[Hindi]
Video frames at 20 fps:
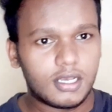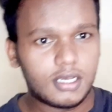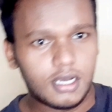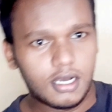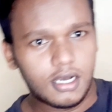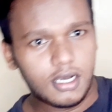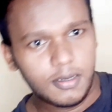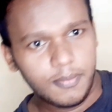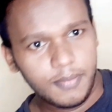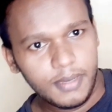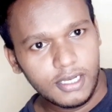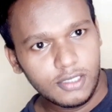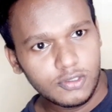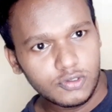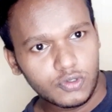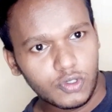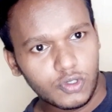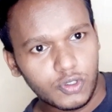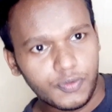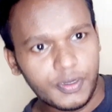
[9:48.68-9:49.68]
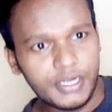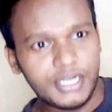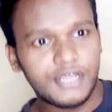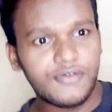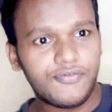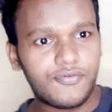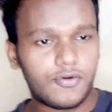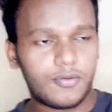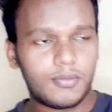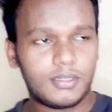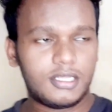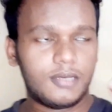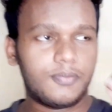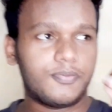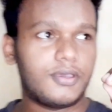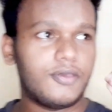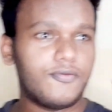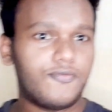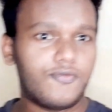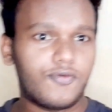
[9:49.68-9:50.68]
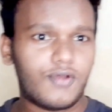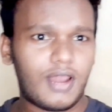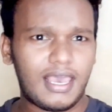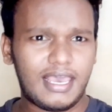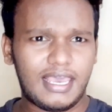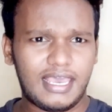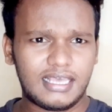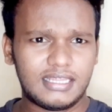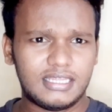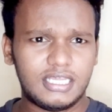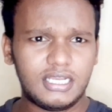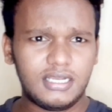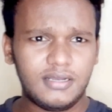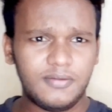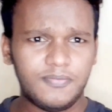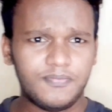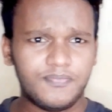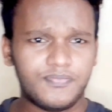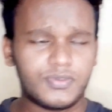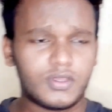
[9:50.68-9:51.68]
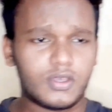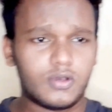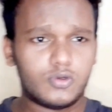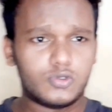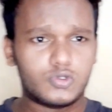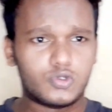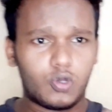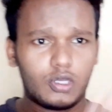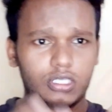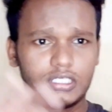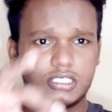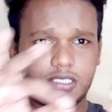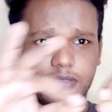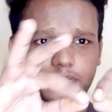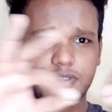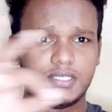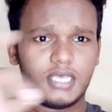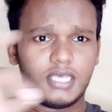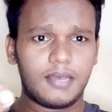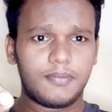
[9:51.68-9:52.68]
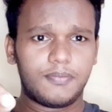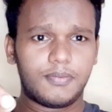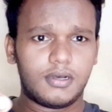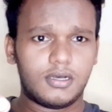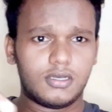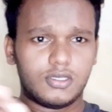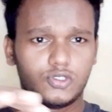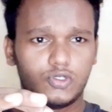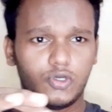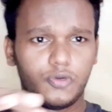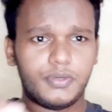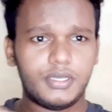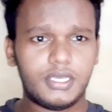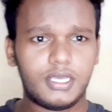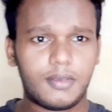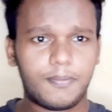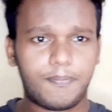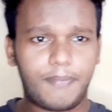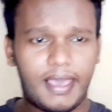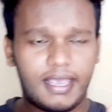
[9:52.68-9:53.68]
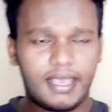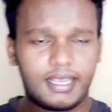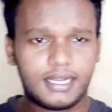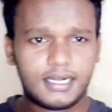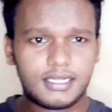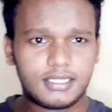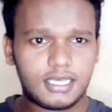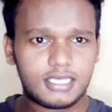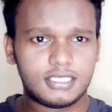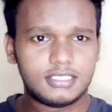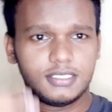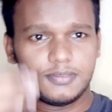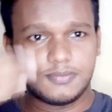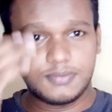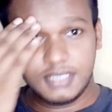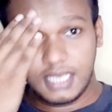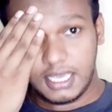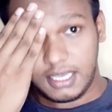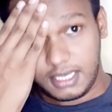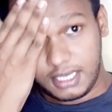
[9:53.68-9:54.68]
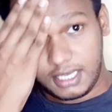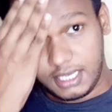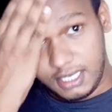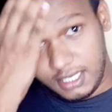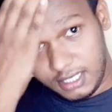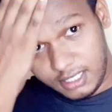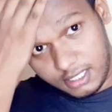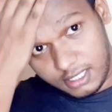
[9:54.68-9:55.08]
आ, मैंने उसको ट्वेंटी फोर मतलब कि पूरा एक दिन उसको एक जिप जैप जो भी एक पैकेट था जिप जैप के